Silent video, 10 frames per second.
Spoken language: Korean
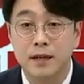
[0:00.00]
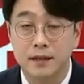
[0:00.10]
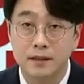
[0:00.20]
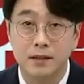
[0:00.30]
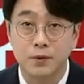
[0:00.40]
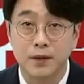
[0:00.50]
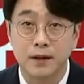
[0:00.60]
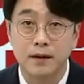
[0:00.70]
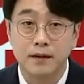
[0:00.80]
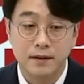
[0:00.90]
하시는 게
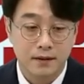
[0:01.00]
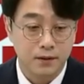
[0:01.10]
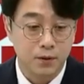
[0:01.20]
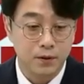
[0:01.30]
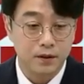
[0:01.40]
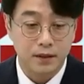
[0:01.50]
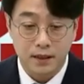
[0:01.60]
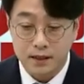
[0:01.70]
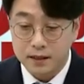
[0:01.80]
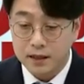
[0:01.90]
좋아요. 그러니까 이거는
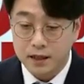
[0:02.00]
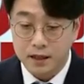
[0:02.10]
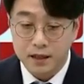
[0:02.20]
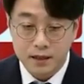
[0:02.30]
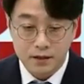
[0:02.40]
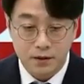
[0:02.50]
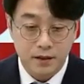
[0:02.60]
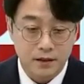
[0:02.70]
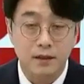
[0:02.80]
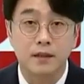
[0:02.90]
제가 이렇게
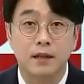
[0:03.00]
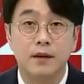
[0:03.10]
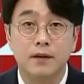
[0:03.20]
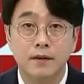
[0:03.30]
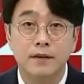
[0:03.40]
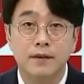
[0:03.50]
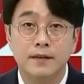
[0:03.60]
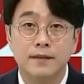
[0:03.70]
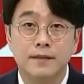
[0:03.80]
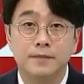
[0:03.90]
정리해 드릴게요.
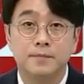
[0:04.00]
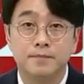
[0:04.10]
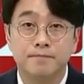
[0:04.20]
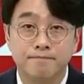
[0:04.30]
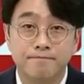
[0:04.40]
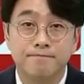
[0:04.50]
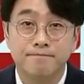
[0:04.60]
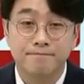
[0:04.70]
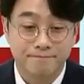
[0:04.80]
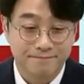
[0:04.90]
네, 알겠습니다.